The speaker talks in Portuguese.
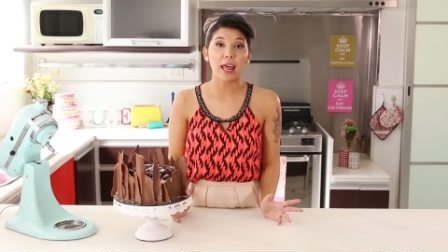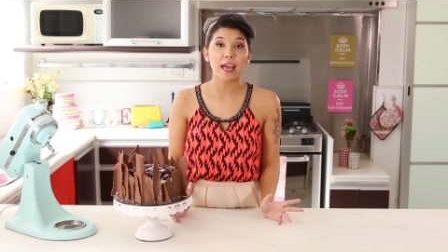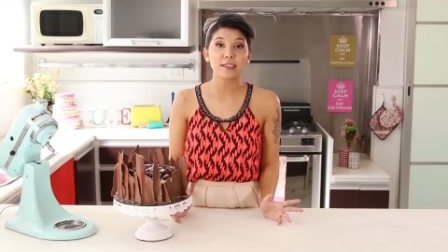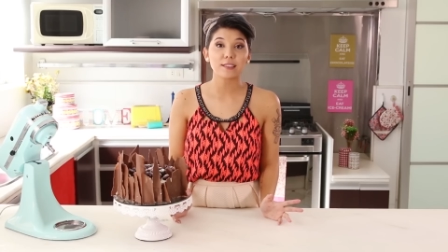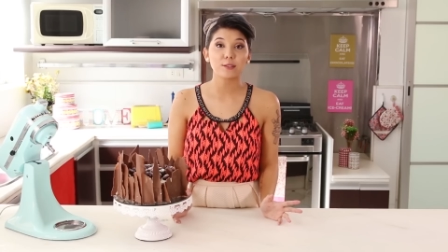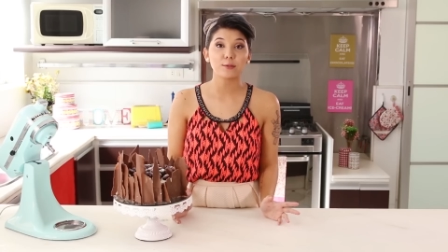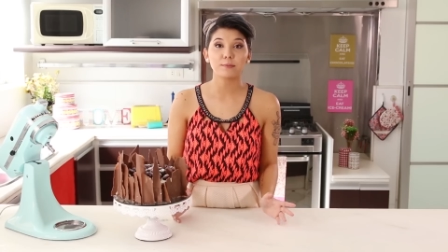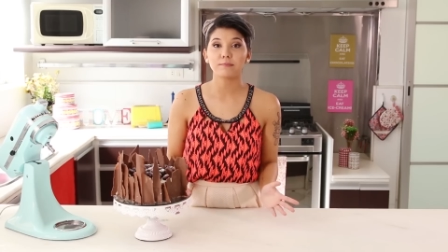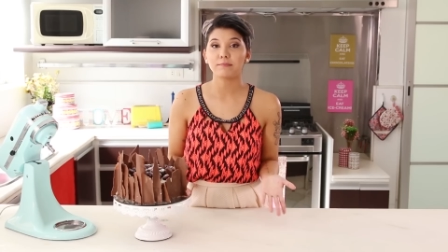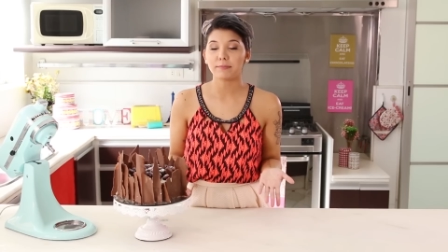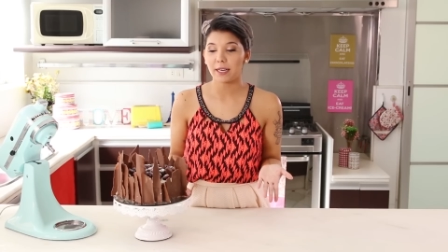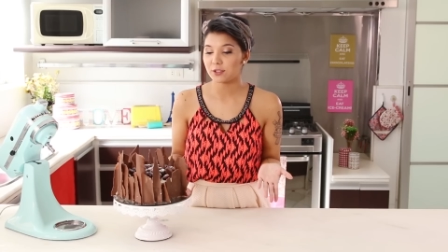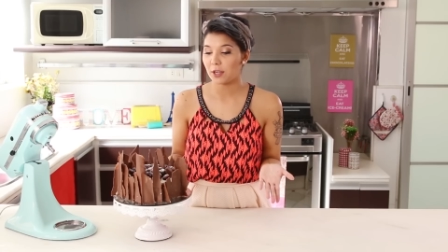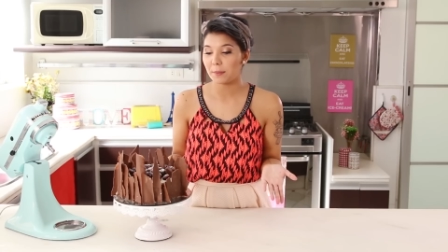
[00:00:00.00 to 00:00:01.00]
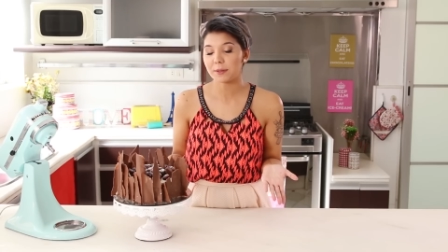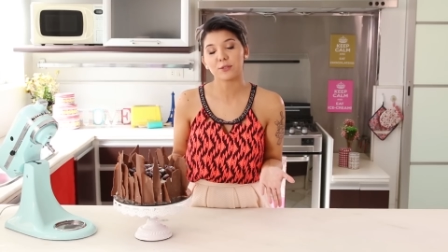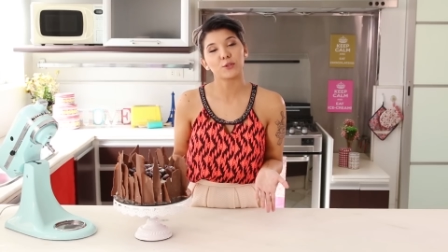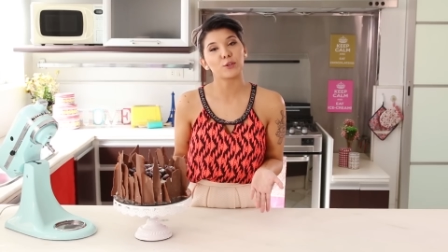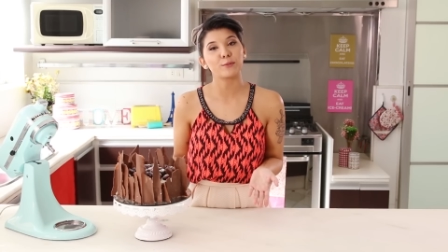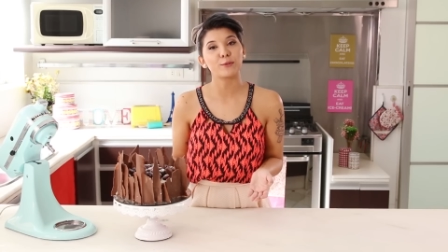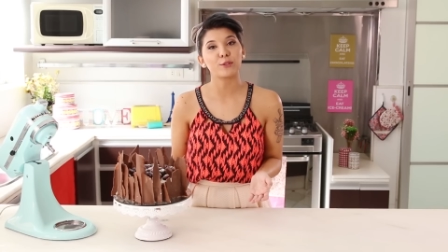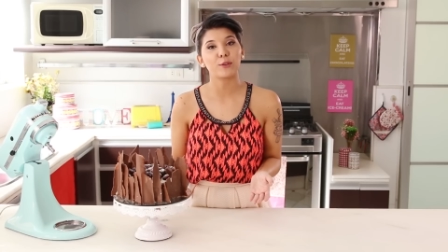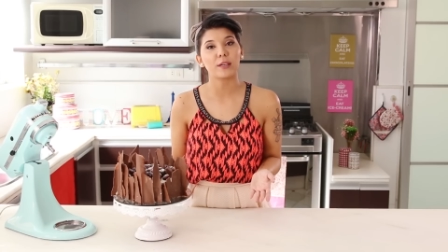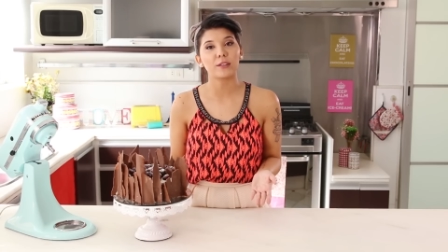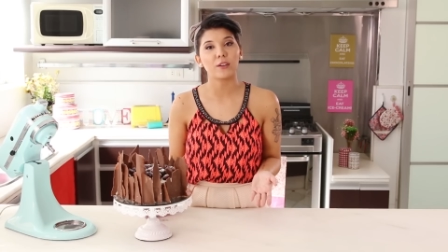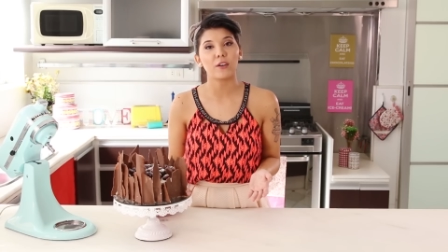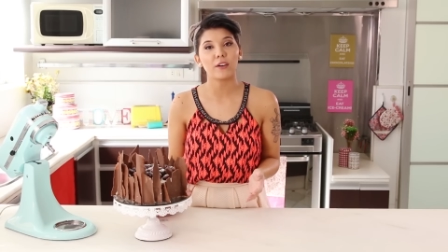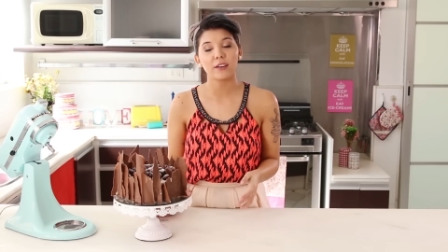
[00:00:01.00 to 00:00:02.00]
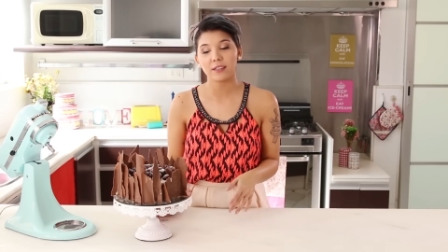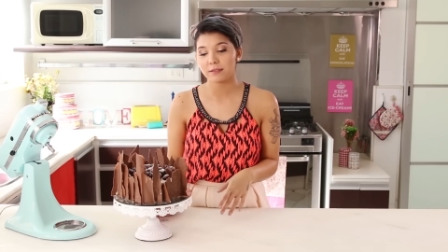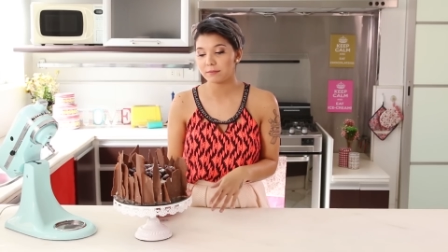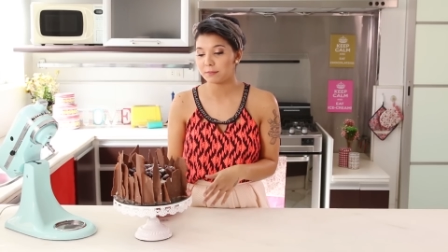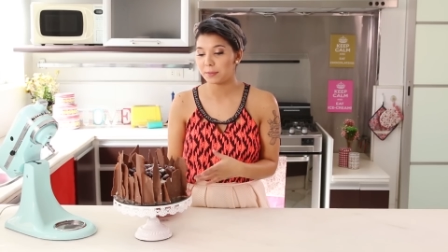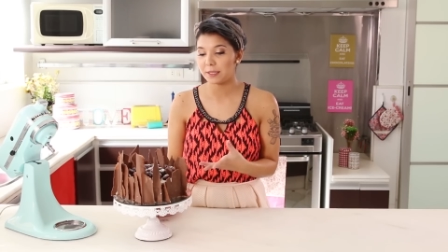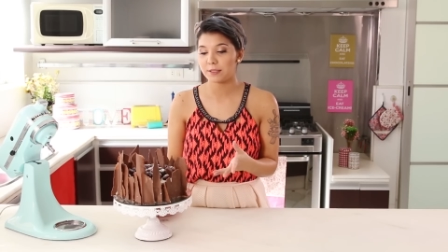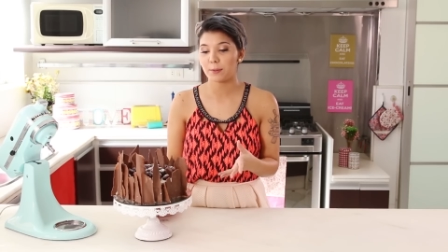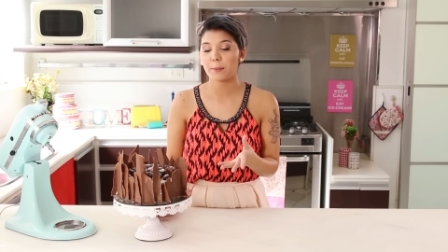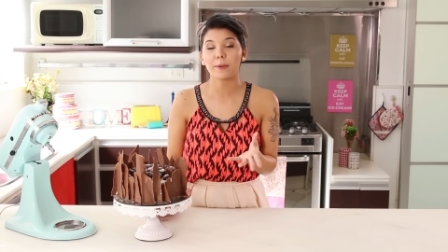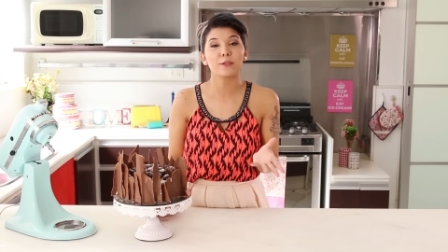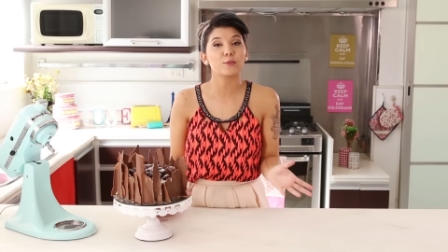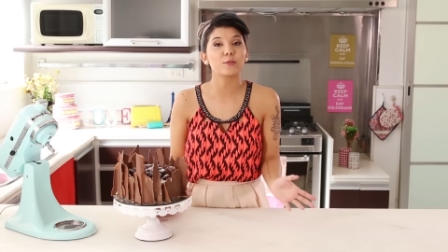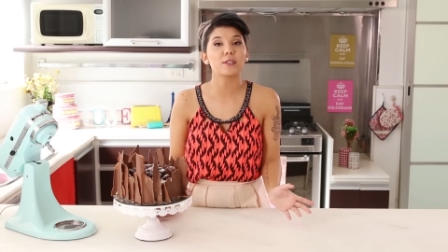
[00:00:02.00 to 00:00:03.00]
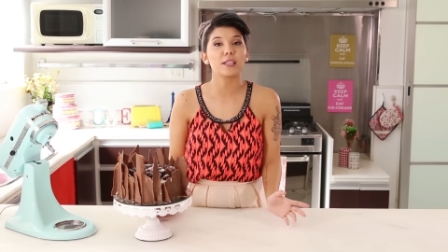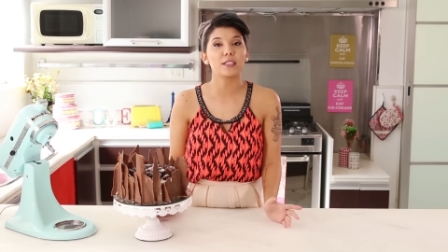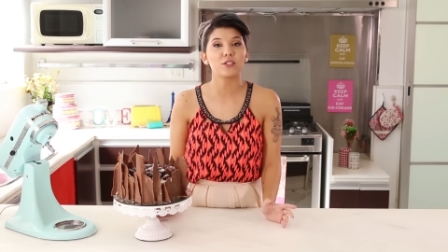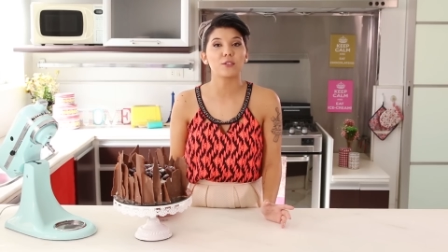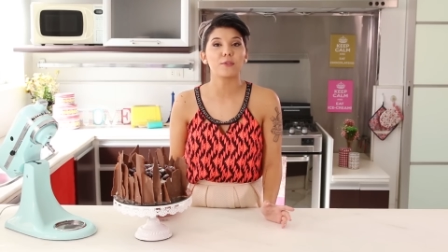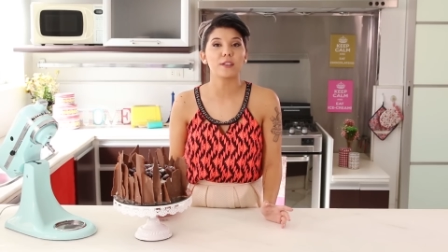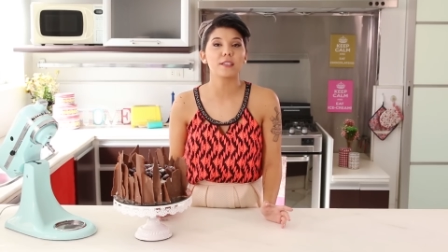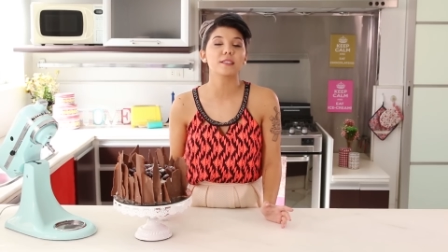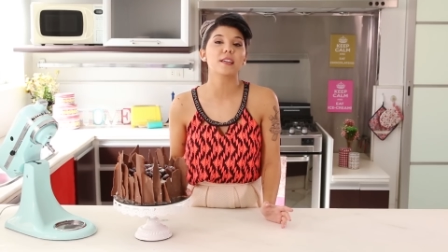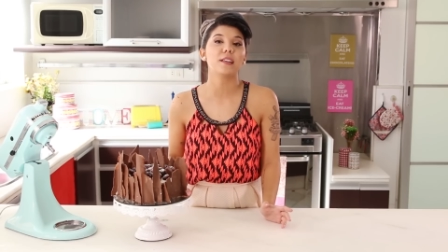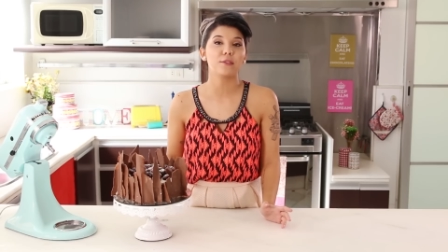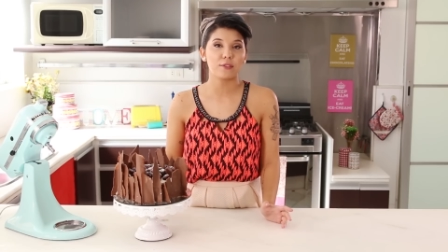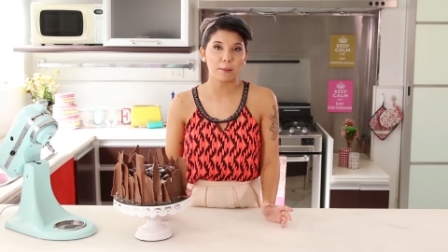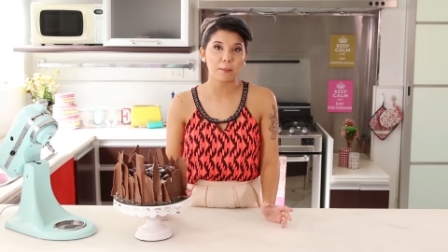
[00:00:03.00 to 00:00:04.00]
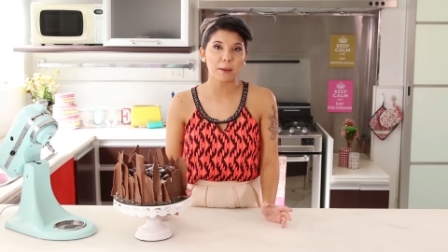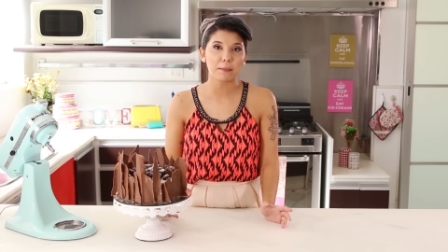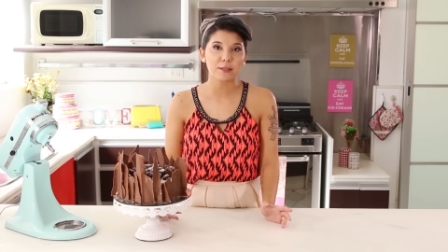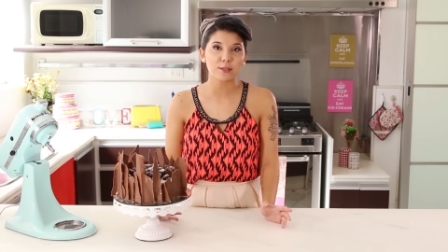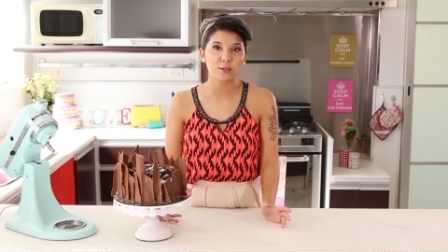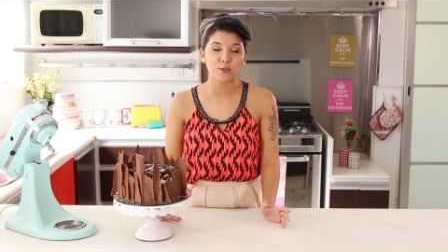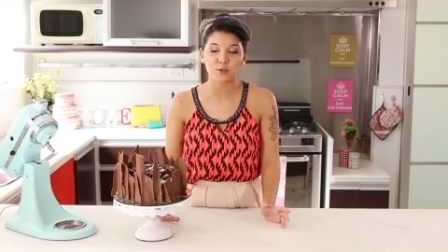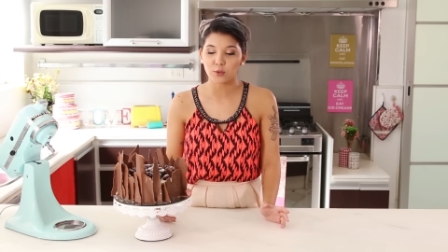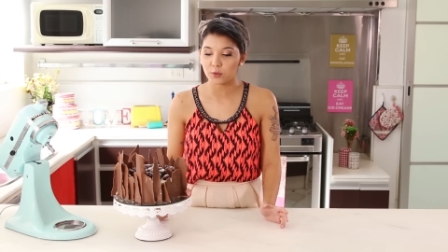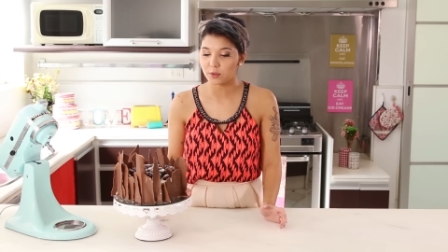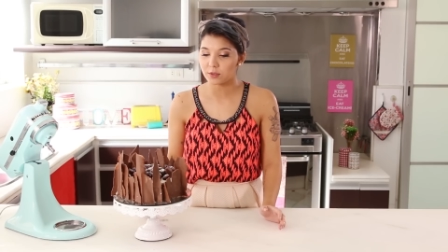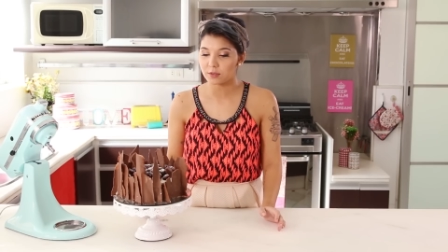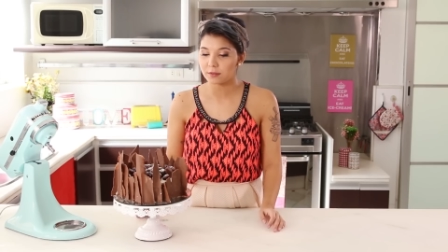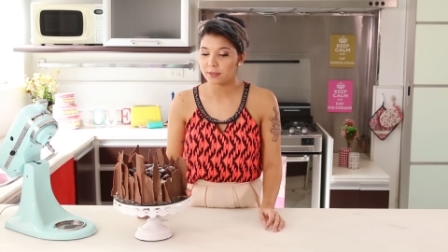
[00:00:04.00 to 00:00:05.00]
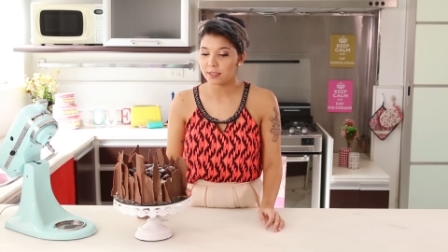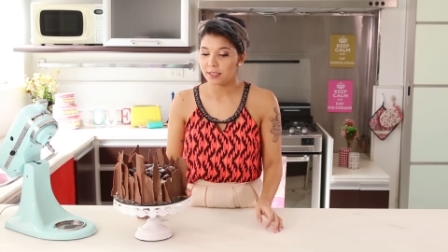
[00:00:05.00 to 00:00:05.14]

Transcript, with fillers: clássico, praticamente todo mundo adora, principalmente com cereja fresca, ele fica bem mais gostoso.